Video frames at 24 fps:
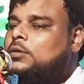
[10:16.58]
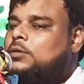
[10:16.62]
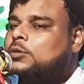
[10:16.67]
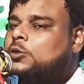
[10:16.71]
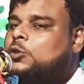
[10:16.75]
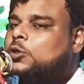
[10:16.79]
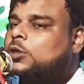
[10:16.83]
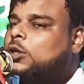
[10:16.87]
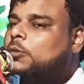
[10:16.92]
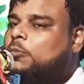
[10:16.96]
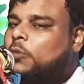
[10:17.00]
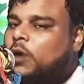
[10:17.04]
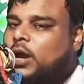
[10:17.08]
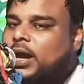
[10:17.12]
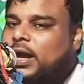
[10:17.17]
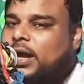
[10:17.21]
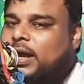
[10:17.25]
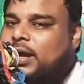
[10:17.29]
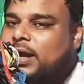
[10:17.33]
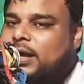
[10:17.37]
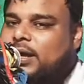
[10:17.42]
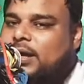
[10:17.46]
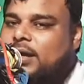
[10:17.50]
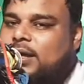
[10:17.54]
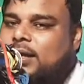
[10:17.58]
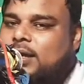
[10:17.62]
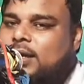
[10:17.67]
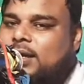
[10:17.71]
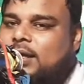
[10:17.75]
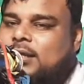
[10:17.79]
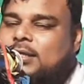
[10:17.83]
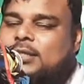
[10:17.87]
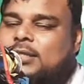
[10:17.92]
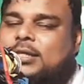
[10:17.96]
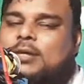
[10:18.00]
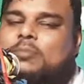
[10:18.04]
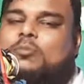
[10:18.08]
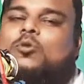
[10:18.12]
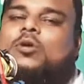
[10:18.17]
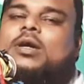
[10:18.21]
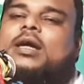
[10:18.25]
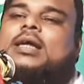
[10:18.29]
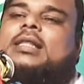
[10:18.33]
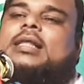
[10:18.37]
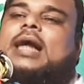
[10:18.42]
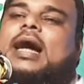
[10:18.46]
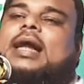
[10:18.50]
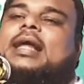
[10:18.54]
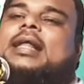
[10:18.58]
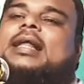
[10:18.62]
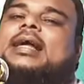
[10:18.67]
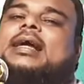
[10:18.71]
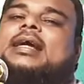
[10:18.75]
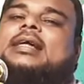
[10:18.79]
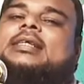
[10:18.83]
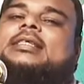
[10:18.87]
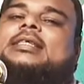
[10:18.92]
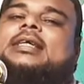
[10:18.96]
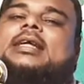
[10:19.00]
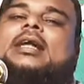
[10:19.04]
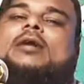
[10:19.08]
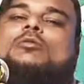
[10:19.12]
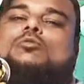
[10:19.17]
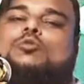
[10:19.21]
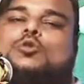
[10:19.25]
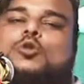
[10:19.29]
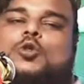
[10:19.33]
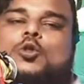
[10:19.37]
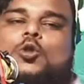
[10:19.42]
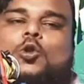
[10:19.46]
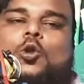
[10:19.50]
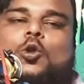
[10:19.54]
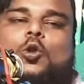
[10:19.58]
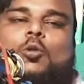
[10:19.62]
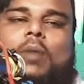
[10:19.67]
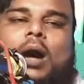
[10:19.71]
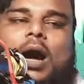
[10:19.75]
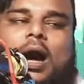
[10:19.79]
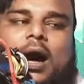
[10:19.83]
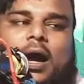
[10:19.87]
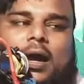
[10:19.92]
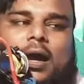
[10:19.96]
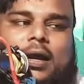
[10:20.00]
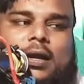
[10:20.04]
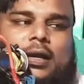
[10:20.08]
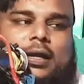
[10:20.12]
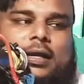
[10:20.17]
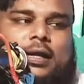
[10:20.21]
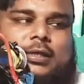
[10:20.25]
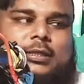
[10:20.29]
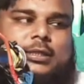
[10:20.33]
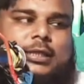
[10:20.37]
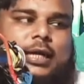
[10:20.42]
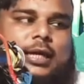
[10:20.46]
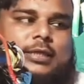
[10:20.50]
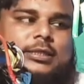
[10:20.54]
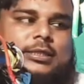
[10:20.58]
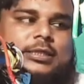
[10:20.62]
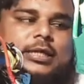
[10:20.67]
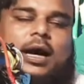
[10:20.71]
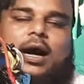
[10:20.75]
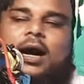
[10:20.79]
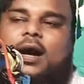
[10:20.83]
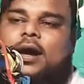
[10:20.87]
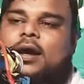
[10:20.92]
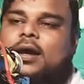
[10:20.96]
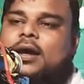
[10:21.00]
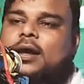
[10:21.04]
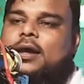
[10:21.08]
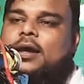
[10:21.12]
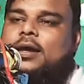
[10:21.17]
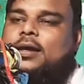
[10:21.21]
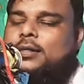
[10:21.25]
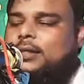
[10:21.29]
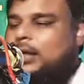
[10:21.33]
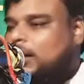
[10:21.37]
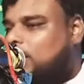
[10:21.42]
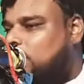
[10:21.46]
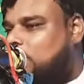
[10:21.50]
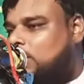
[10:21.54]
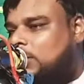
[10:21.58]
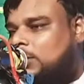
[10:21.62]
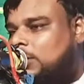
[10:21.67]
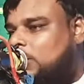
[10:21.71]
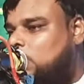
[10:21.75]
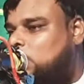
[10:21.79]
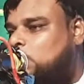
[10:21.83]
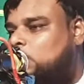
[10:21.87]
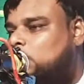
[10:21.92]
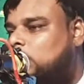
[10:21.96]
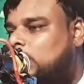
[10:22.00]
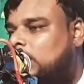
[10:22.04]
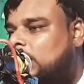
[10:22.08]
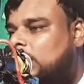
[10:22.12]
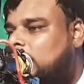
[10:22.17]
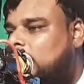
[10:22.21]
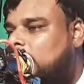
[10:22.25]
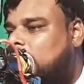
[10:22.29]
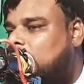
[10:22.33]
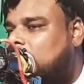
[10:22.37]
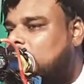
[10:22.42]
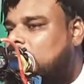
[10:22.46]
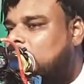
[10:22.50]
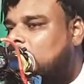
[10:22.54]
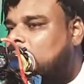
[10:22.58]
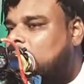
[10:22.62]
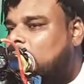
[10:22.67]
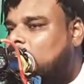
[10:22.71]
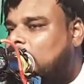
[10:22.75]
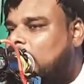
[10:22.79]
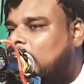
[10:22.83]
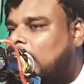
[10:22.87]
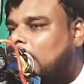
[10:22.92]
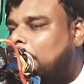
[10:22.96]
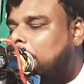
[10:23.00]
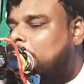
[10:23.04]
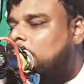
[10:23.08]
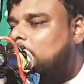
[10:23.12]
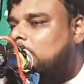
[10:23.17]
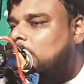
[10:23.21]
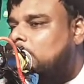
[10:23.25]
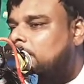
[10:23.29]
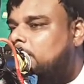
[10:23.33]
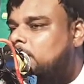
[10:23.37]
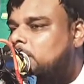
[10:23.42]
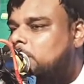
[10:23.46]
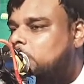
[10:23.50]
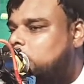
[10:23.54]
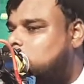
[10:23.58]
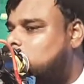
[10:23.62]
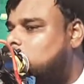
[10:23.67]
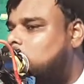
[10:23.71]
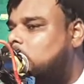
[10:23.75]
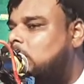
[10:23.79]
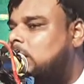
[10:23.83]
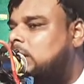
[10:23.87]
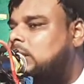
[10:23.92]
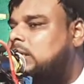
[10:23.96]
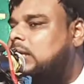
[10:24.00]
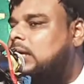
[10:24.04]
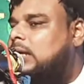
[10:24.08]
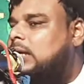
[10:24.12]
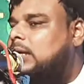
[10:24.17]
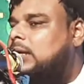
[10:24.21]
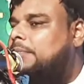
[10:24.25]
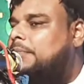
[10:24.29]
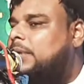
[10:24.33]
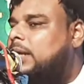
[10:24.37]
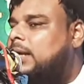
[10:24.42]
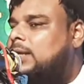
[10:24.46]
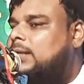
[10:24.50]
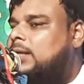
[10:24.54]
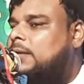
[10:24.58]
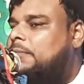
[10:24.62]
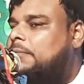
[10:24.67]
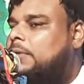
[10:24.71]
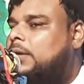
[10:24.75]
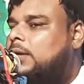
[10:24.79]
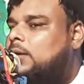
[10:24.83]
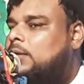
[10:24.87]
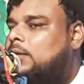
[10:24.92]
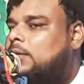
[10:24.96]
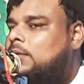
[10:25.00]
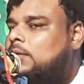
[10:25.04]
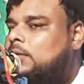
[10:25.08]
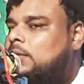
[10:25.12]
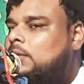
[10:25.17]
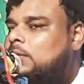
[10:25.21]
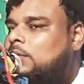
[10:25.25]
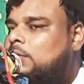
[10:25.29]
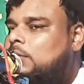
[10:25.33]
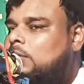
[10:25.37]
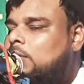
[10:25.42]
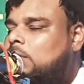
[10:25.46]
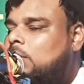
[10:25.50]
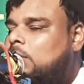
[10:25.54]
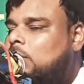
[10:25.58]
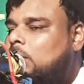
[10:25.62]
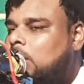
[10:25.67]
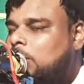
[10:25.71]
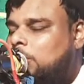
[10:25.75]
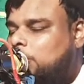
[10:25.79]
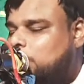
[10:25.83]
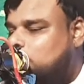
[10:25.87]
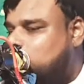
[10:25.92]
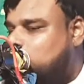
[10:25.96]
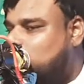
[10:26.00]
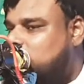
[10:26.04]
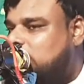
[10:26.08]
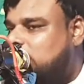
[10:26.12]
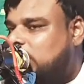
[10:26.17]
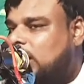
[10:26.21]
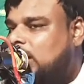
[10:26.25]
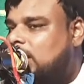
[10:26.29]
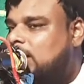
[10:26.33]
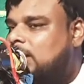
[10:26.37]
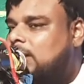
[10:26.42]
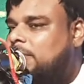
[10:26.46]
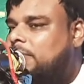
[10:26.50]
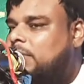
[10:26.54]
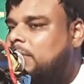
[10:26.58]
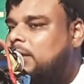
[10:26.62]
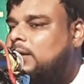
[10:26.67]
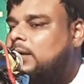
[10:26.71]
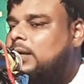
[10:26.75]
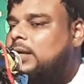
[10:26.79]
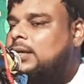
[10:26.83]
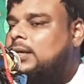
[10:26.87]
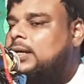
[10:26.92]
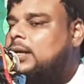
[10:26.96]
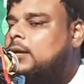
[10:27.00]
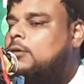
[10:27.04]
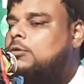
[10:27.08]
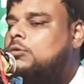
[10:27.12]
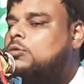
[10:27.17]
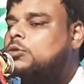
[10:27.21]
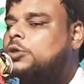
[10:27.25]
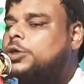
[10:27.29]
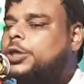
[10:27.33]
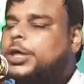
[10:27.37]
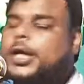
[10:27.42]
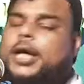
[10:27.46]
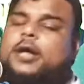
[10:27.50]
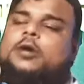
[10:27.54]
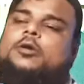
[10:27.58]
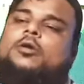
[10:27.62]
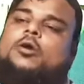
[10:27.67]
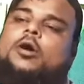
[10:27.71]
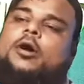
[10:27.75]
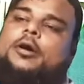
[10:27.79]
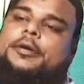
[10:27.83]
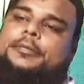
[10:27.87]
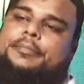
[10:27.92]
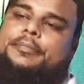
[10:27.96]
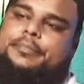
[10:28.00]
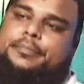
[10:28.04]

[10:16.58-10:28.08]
যদি বলে যে মুখে দাড়ি রেখেছে এরা মুসলমান এরা চাচা তার কথা শুনে আপনি নবীর সুন্নতটাকে মেরে দেবেন অস্ত্র চালিয়ে দেবেন এটা কিন্তু ঠিক নয়